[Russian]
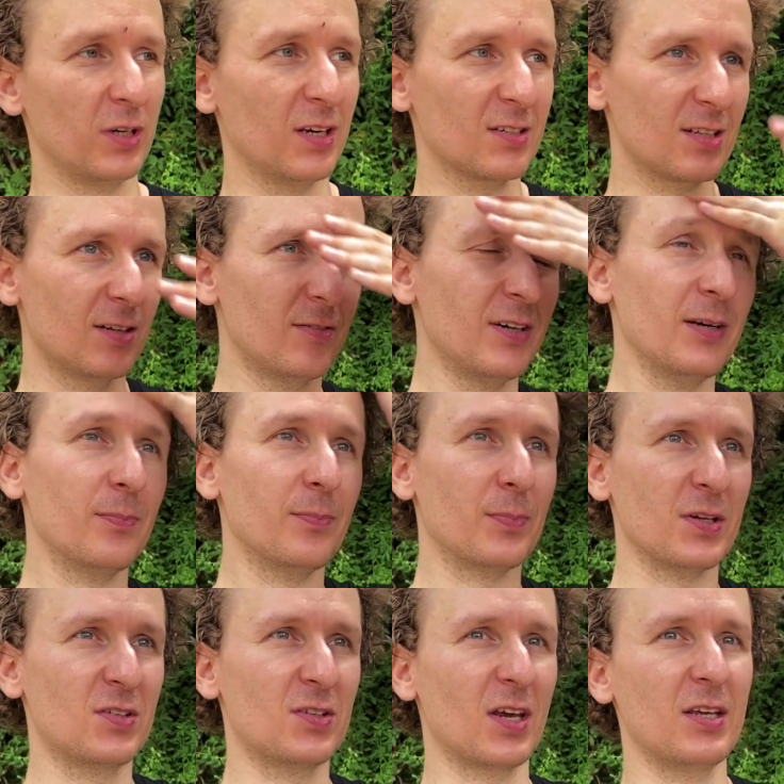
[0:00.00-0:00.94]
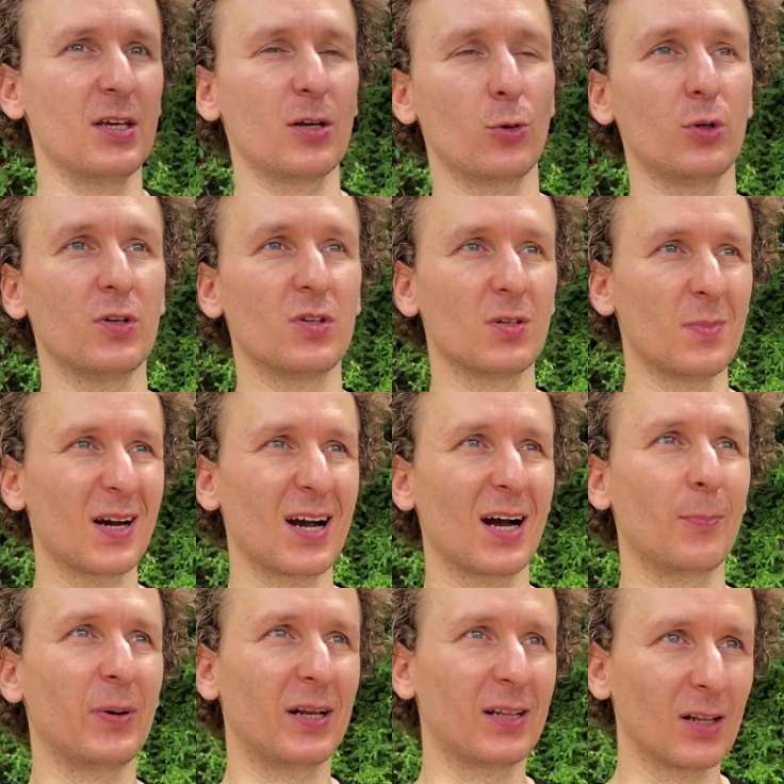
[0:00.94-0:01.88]
если вы позиционируете себя
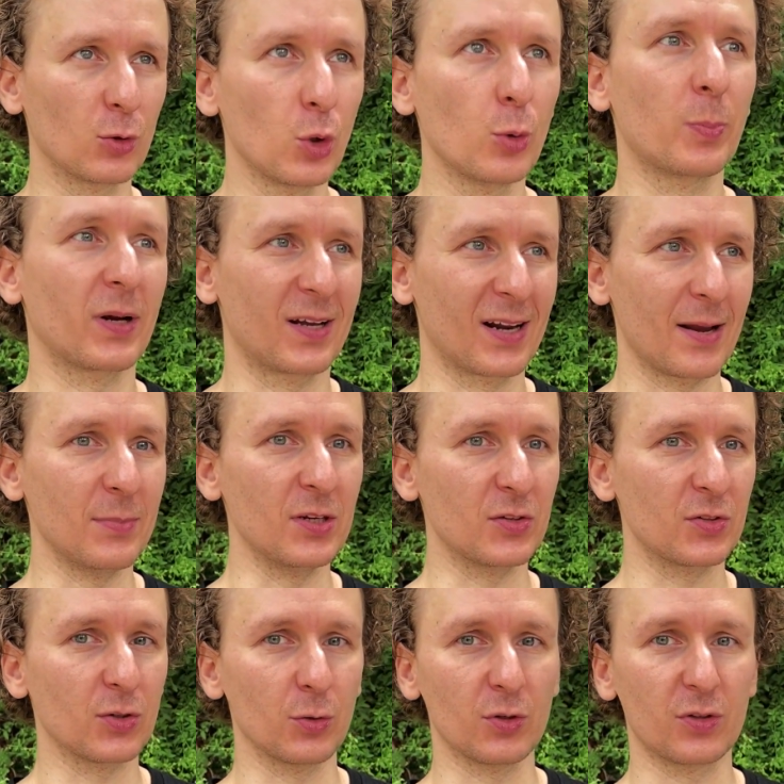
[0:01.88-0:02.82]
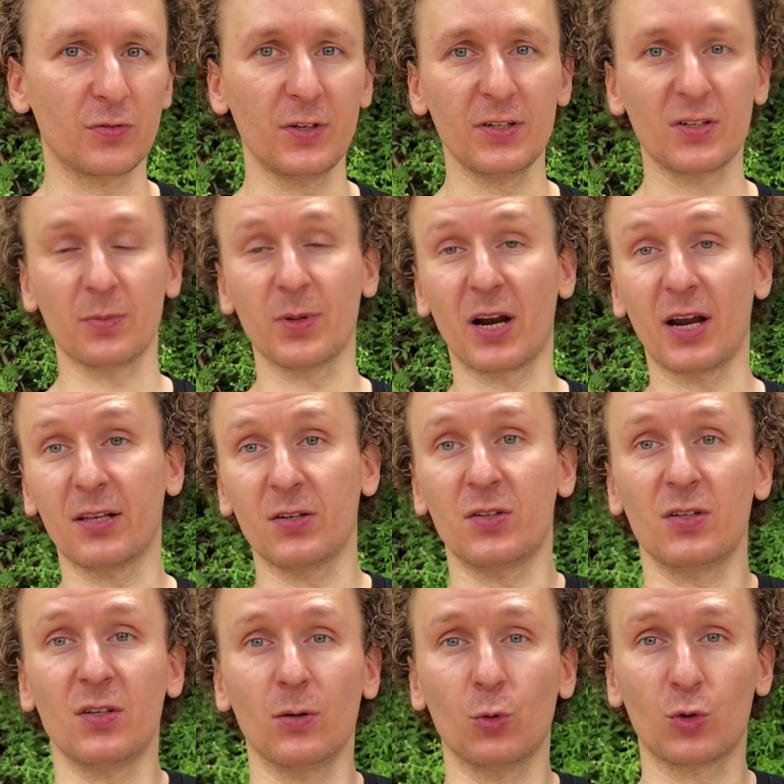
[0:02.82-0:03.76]
как прикладной программист, то есть вы
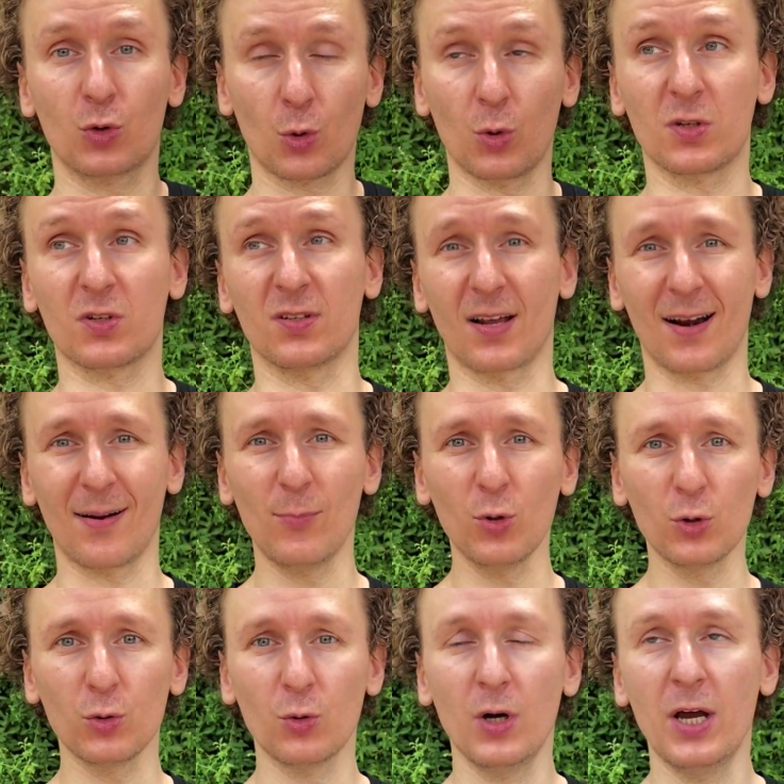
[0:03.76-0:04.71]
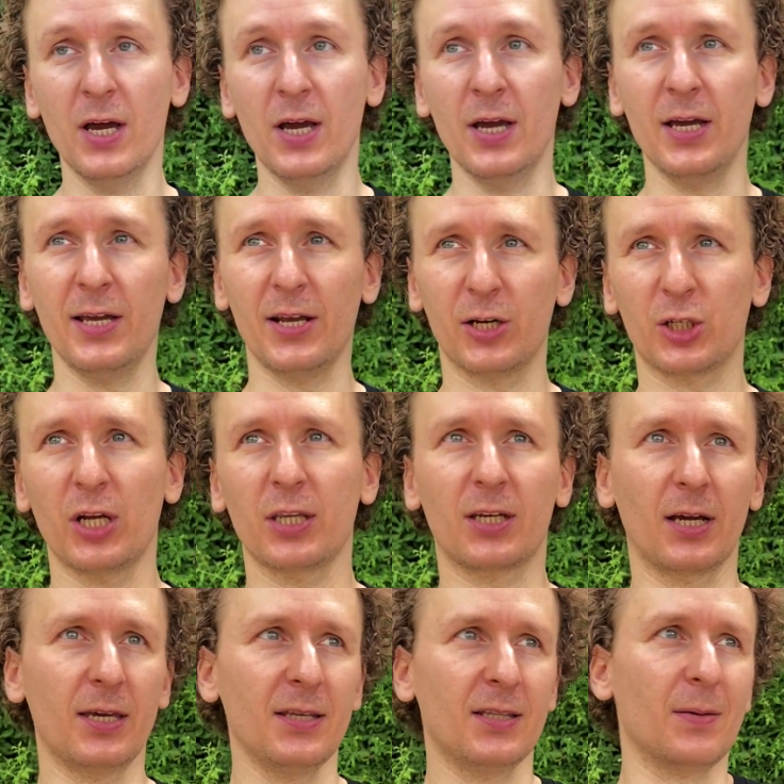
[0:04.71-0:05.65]
собираетесь устроиться на работу и решать
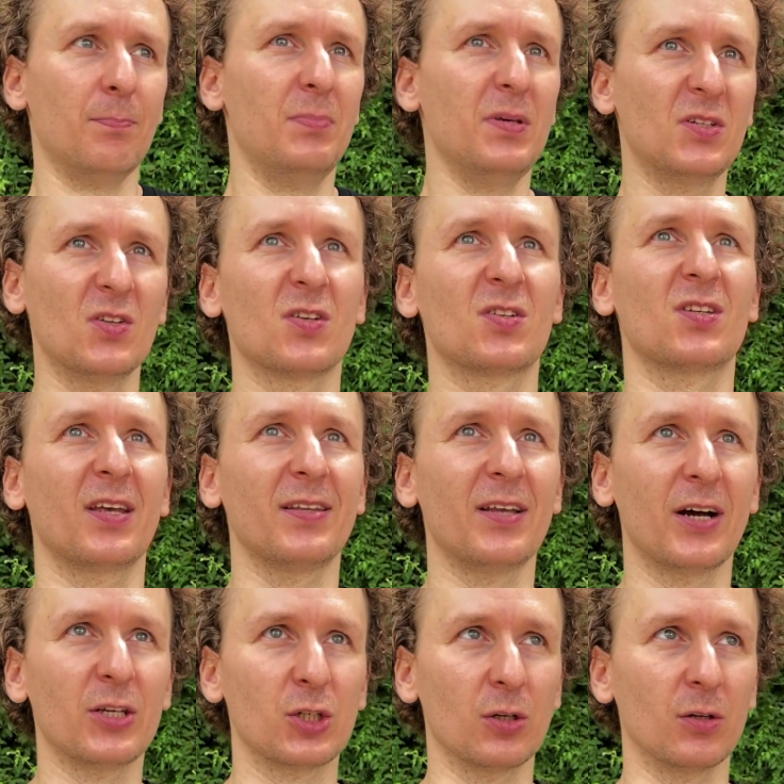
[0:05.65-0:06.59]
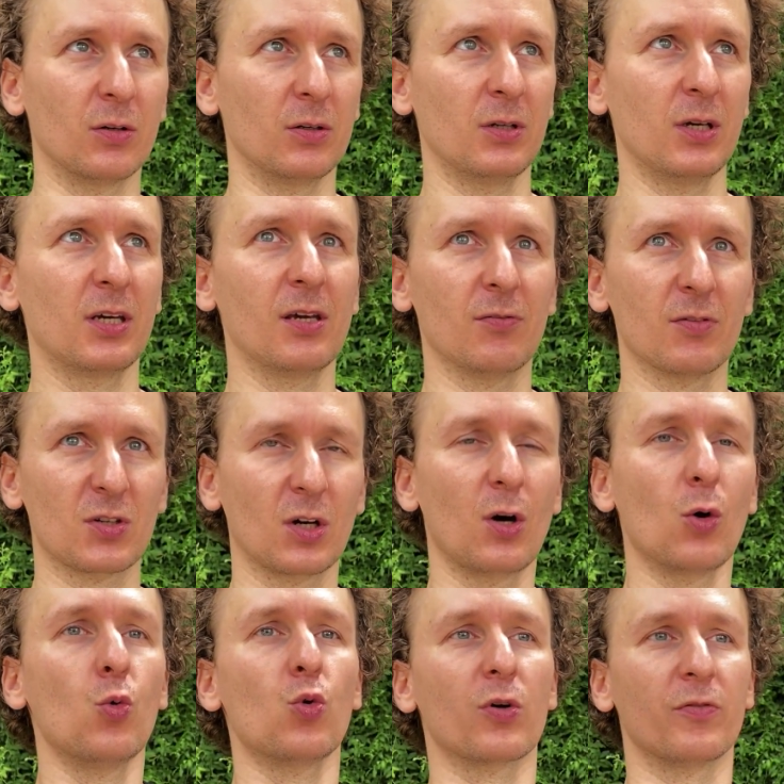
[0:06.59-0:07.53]
какие-то бизнес-задачи, некие
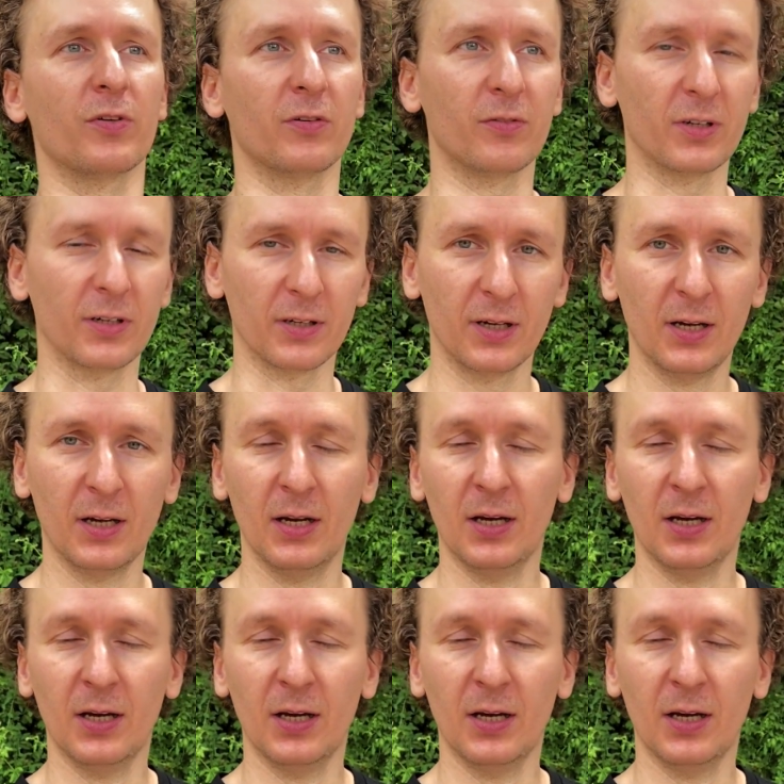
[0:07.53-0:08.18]
высокоуровневые,